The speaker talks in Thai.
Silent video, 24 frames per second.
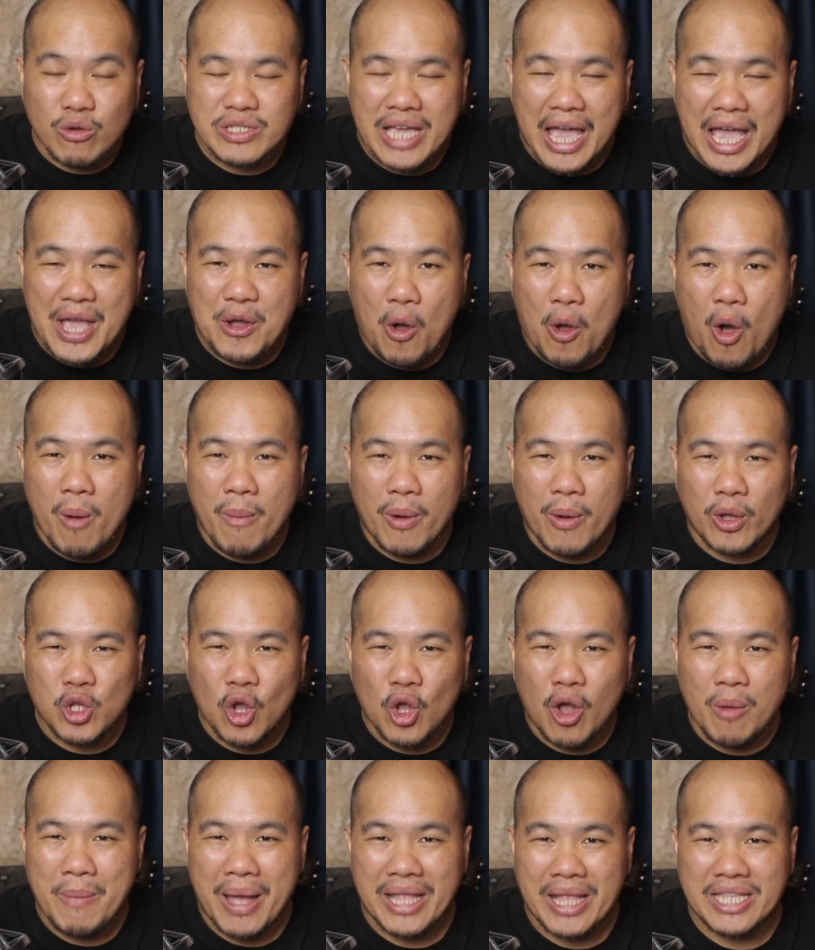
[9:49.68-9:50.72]
ใจคอ Mortal
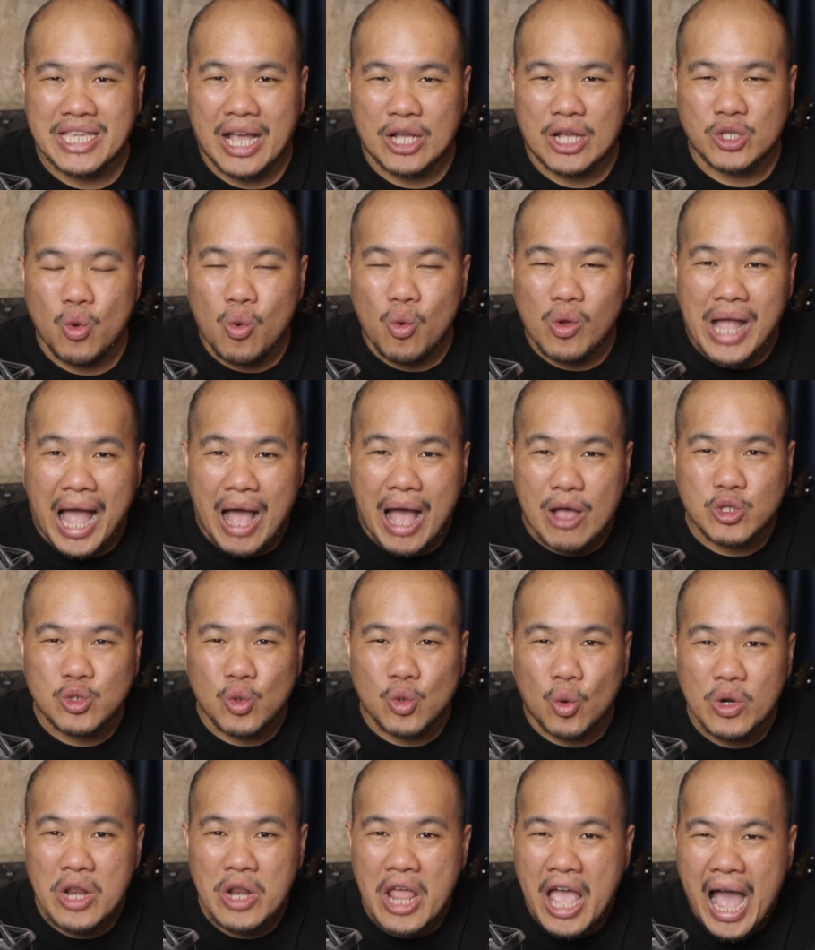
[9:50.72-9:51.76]
Kombat จากยุค เก้าสิบ
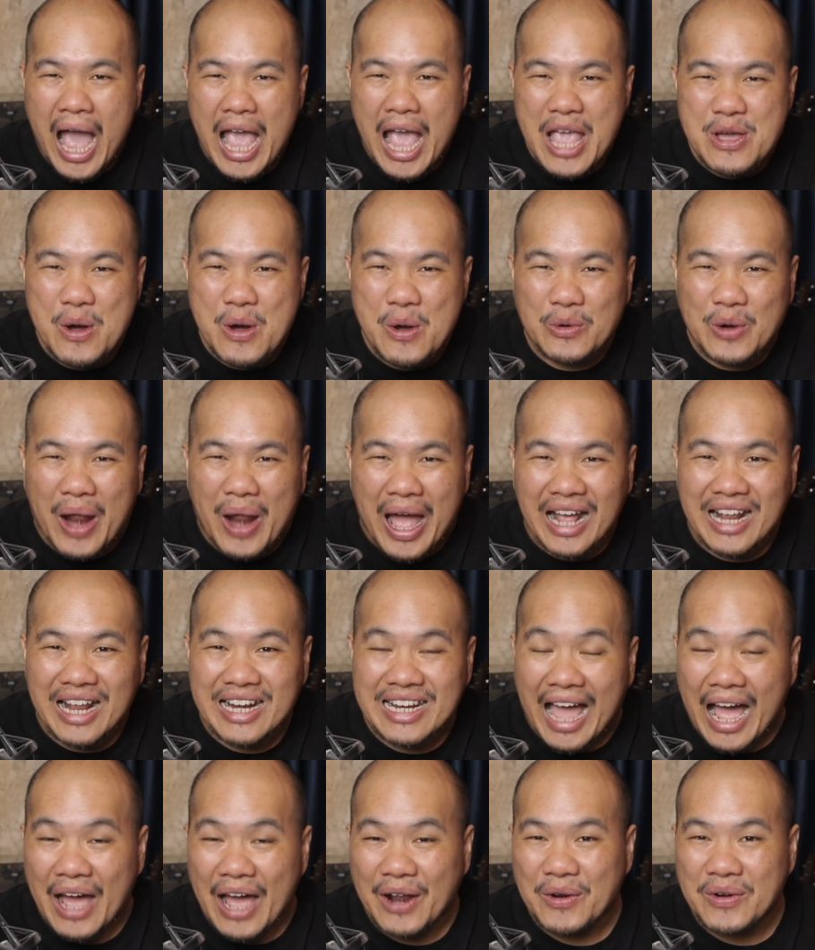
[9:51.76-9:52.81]
ให้รักหนั
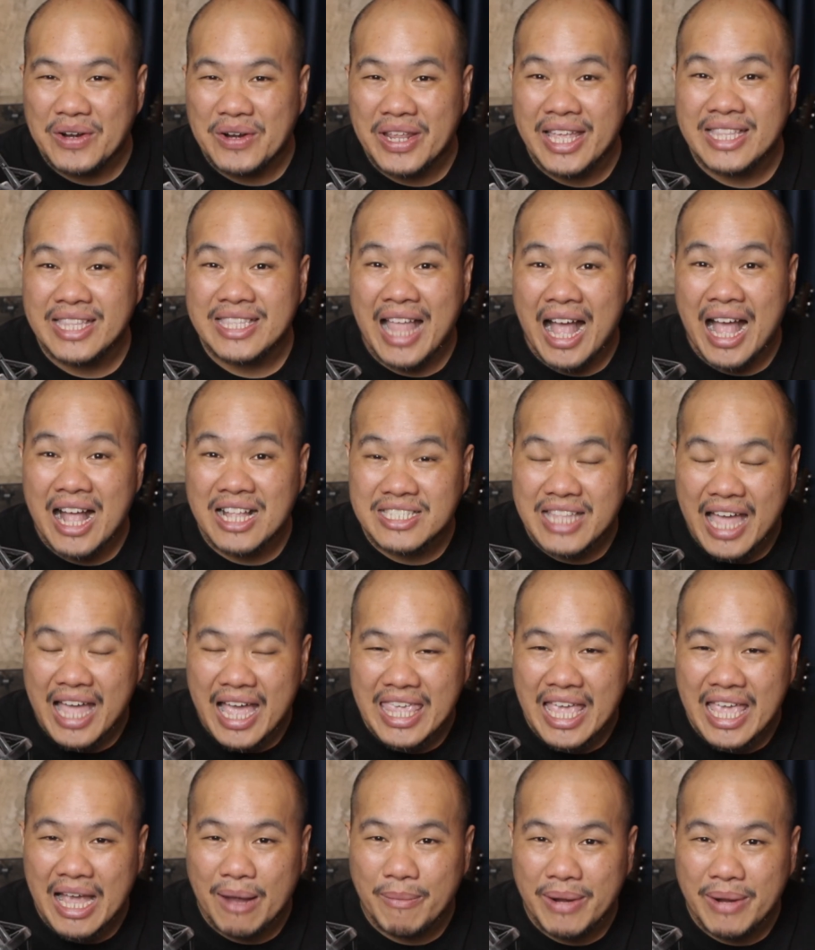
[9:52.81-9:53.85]
งเรื่องนี้ตั้งแต่
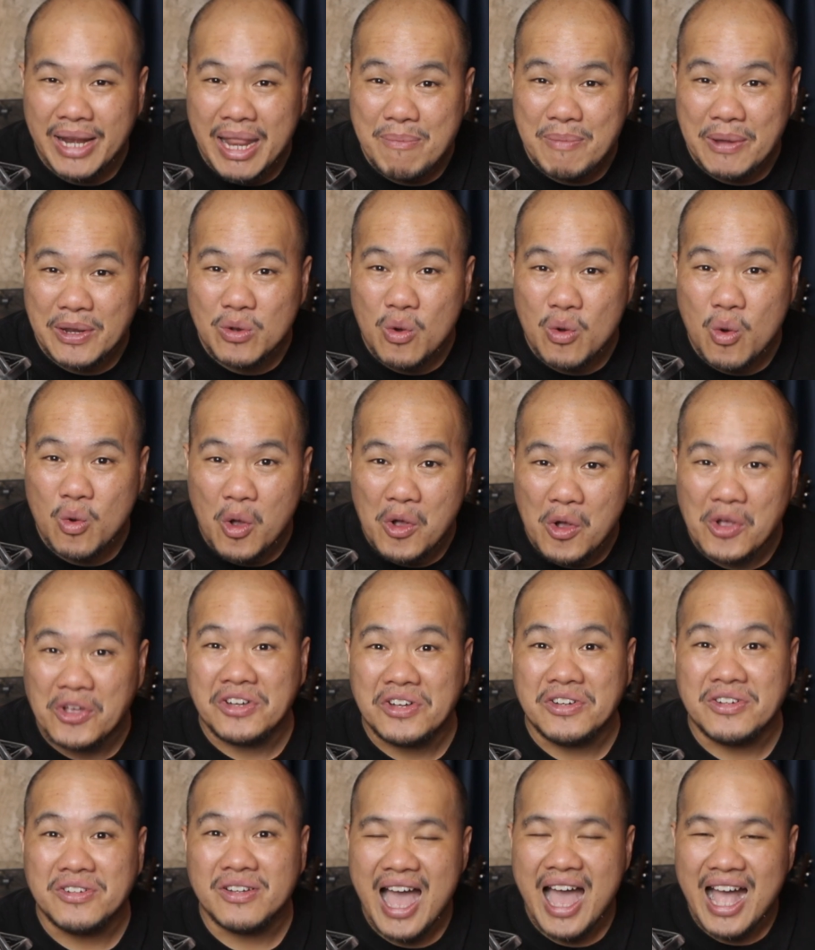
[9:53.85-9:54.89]
ยังไม่ได้ไปดูก็คือ
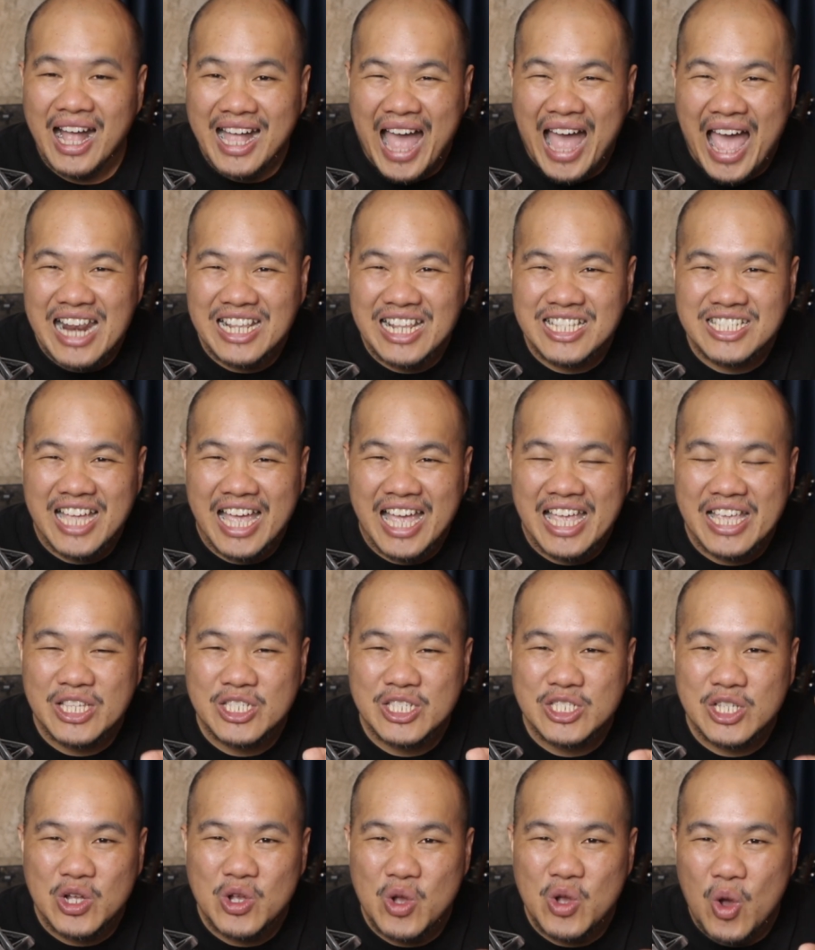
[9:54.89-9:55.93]
การใส่ส
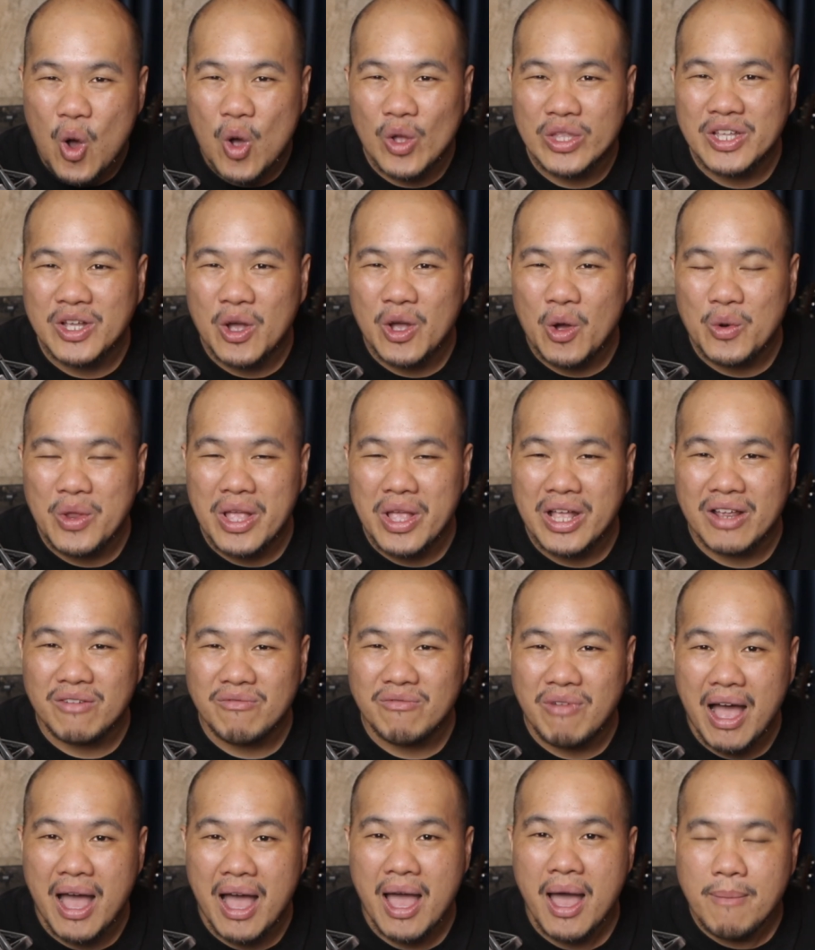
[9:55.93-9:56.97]
กอร์ที่เขาเรียกกันว่า
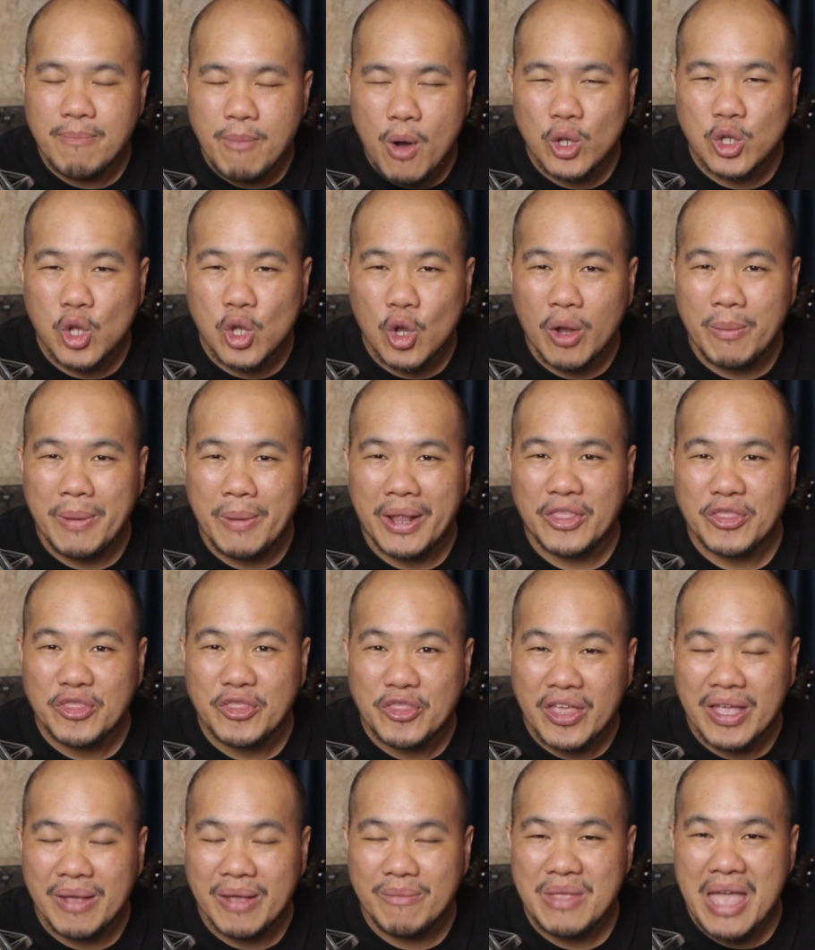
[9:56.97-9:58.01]
Mortal Kombat
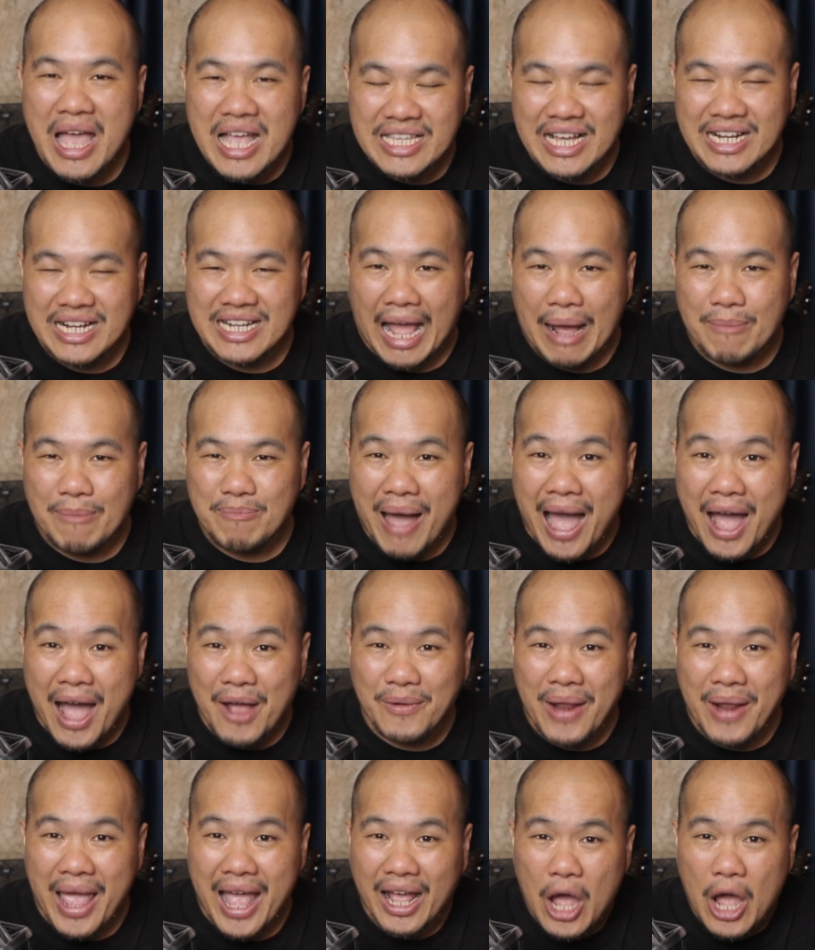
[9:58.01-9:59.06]
Theme จากหนังภาคแร
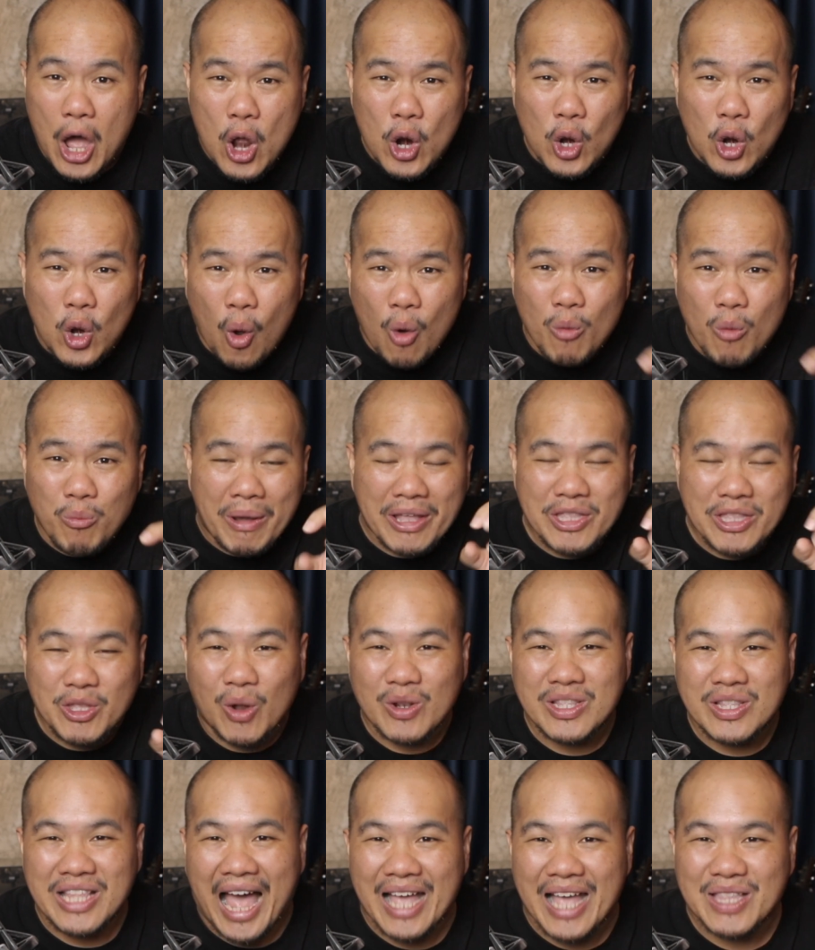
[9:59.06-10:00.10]
กลงไปตอน
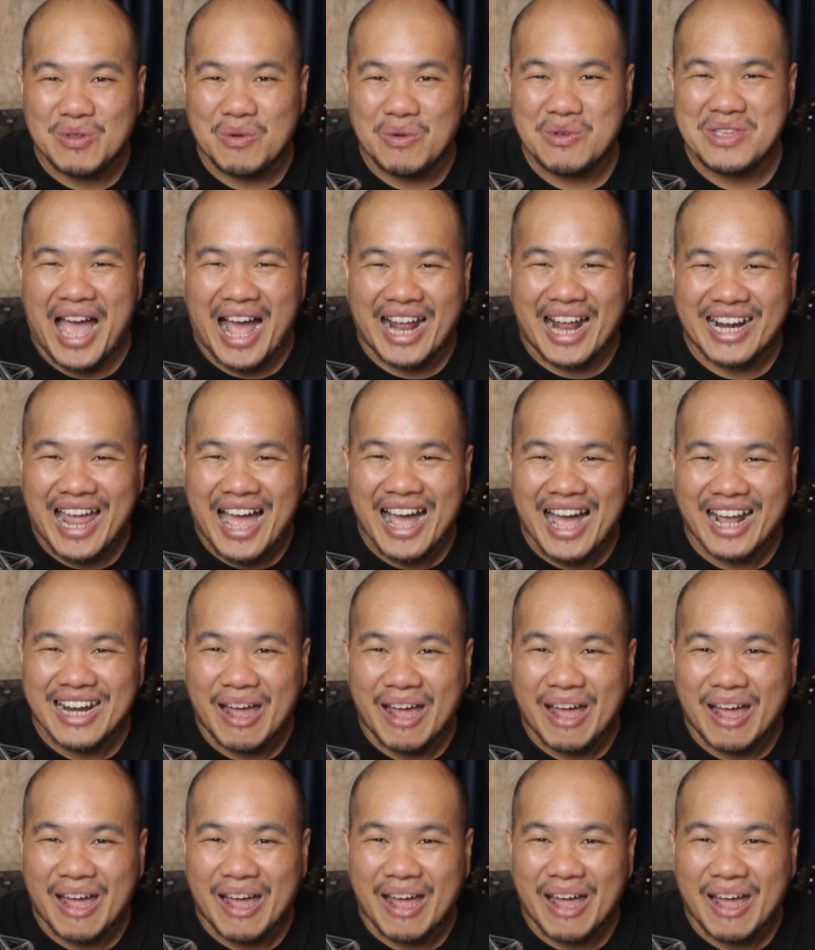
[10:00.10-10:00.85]
ท้ายตัวอย่างหนังครั